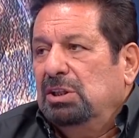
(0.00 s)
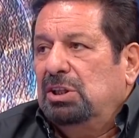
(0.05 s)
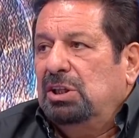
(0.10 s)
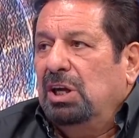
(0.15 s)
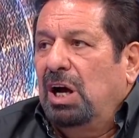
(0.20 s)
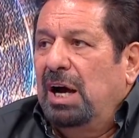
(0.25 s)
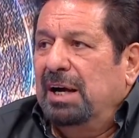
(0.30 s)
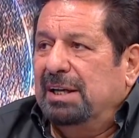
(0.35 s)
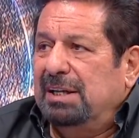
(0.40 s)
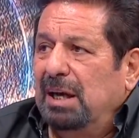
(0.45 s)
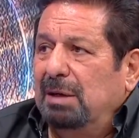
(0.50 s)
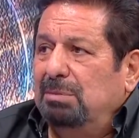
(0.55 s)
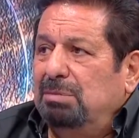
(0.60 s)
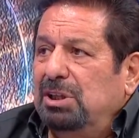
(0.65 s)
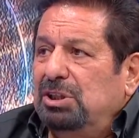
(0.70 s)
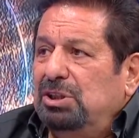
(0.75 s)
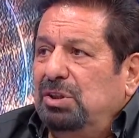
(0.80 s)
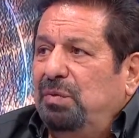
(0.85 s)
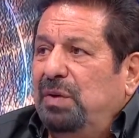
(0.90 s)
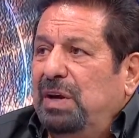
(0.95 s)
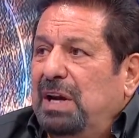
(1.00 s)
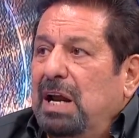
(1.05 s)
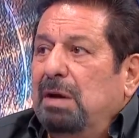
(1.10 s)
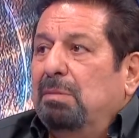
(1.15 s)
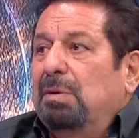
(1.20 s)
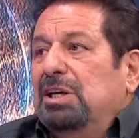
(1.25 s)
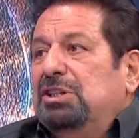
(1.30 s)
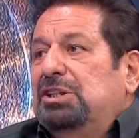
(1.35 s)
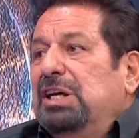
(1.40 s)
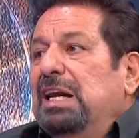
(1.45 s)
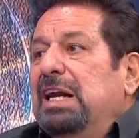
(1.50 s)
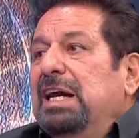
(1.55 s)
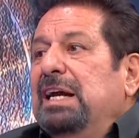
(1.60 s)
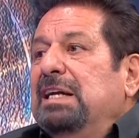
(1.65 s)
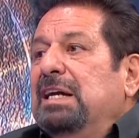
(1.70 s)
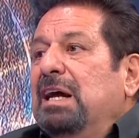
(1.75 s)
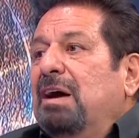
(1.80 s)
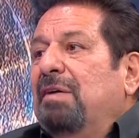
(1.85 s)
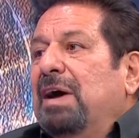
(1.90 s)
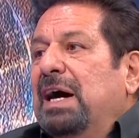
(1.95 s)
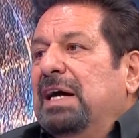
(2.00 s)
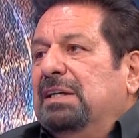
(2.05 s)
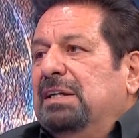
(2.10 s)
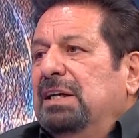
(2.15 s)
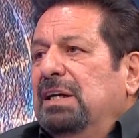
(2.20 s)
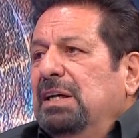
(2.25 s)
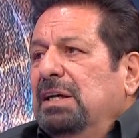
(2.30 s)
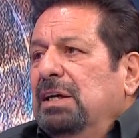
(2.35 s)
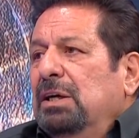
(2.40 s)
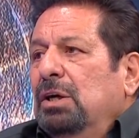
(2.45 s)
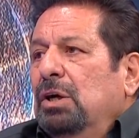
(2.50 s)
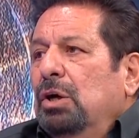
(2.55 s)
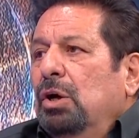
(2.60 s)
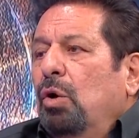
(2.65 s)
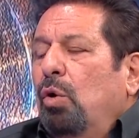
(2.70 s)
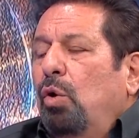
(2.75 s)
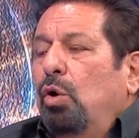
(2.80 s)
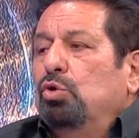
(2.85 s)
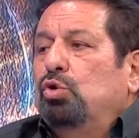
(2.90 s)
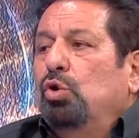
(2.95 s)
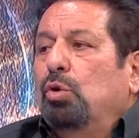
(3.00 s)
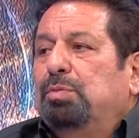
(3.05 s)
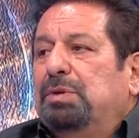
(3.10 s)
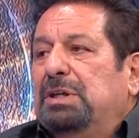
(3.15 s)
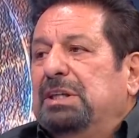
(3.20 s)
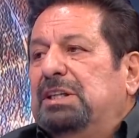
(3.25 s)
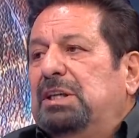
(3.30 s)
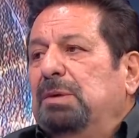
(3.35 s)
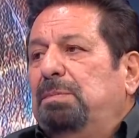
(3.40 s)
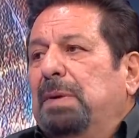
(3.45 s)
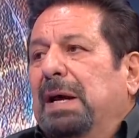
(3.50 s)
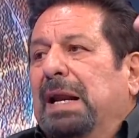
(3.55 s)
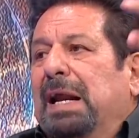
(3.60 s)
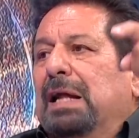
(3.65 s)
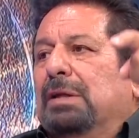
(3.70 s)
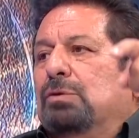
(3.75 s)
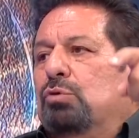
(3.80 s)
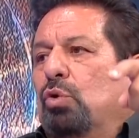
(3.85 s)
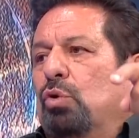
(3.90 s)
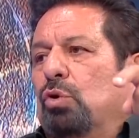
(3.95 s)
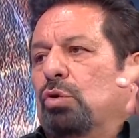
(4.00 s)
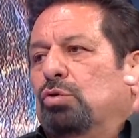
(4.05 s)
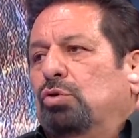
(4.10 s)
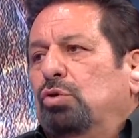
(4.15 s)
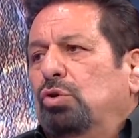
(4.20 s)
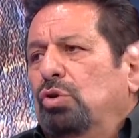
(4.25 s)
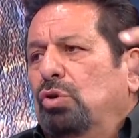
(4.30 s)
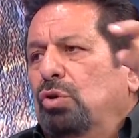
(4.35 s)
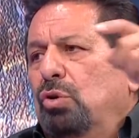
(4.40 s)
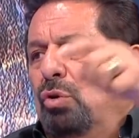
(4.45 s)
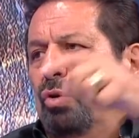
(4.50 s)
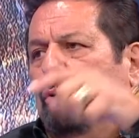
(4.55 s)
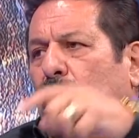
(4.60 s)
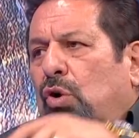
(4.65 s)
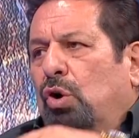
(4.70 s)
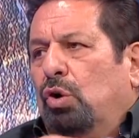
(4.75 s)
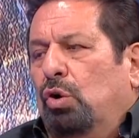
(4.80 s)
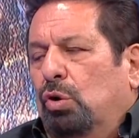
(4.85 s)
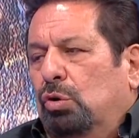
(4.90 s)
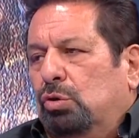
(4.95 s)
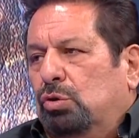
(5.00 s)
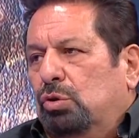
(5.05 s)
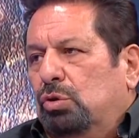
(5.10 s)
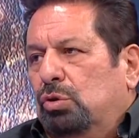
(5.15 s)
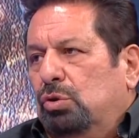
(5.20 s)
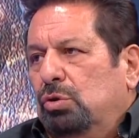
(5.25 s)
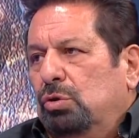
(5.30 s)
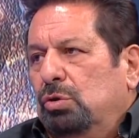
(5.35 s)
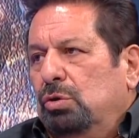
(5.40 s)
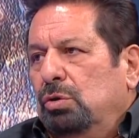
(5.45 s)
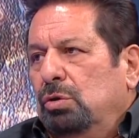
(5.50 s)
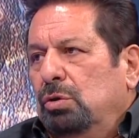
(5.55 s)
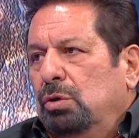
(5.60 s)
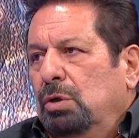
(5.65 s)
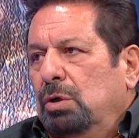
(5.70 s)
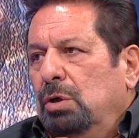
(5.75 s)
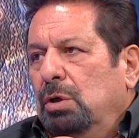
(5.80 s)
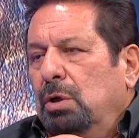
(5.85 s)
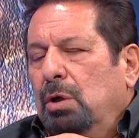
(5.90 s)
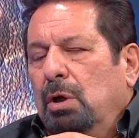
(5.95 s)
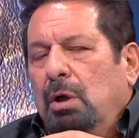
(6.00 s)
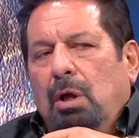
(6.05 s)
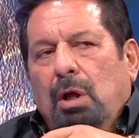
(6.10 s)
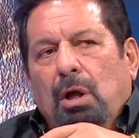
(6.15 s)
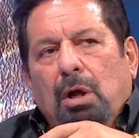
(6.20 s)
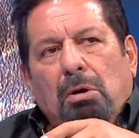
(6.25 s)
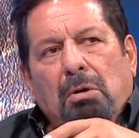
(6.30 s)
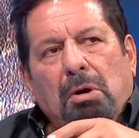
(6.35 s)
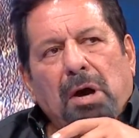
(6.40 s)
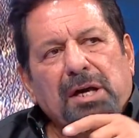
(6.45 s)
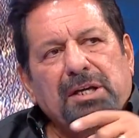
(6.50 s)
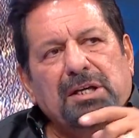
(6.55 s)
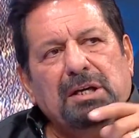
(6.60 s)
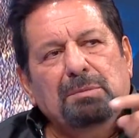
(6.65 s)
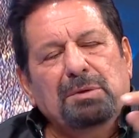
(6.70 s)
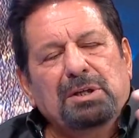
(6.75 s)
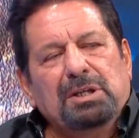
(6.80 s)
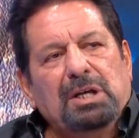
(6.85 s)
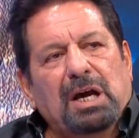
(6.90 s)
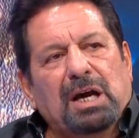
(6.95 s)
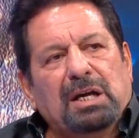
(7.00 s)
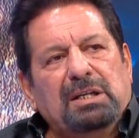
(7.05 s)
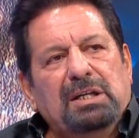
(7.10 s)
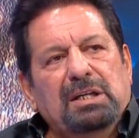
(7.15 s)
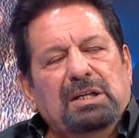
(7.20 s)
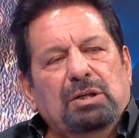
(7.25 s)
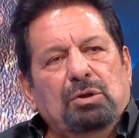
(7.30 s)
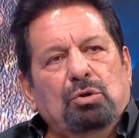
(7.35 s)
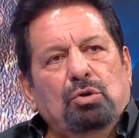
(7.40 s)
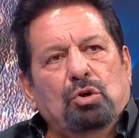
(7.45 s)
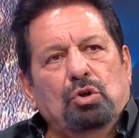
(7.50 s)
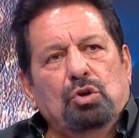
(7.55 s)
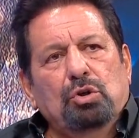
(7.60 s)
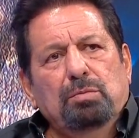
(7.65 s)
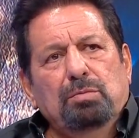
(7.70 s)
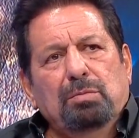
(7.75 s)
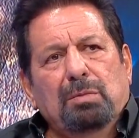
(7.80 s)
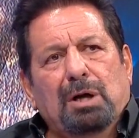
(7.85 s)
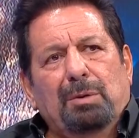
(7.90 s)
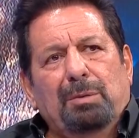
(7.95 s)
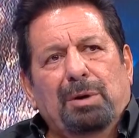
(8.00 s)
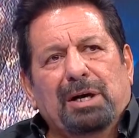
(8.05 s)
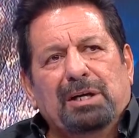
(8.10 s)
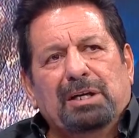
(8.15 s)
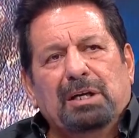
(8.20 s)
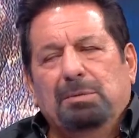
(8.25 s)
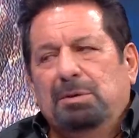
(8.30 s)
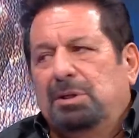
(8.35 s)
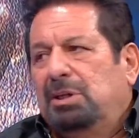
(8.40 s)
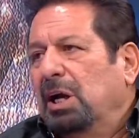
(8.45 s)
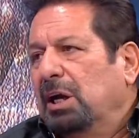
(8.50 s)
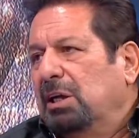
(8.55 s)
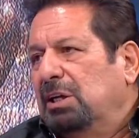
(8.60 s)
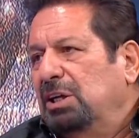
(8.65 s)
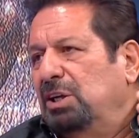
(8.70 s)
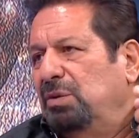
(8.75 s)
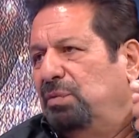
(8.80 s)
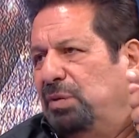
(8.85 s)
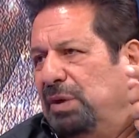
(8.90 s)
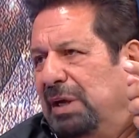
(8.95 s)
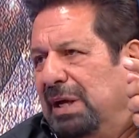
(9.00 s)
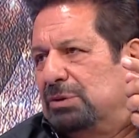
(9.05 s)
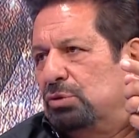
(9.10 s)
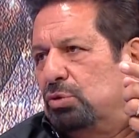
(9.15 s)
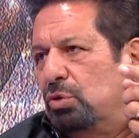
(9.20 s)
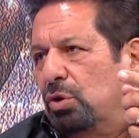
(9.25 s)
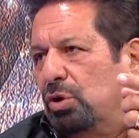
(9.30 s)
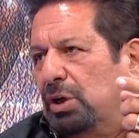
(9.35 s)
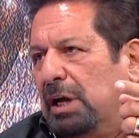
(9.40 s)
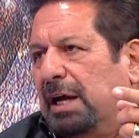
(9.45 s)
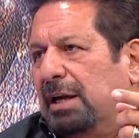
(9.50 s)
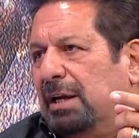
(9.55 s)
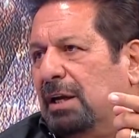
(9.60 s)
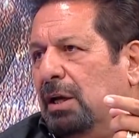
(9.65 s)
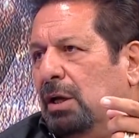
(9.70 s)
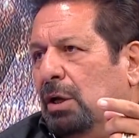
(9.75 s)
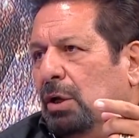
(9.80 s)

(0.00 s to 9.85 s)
Hakem tacı Fenerbahçe lehine verdi. O top gitti penaltı oldu. Gol oldu. Hakemin takdiri diyorum ama hakemin takdiri fiyasko yani.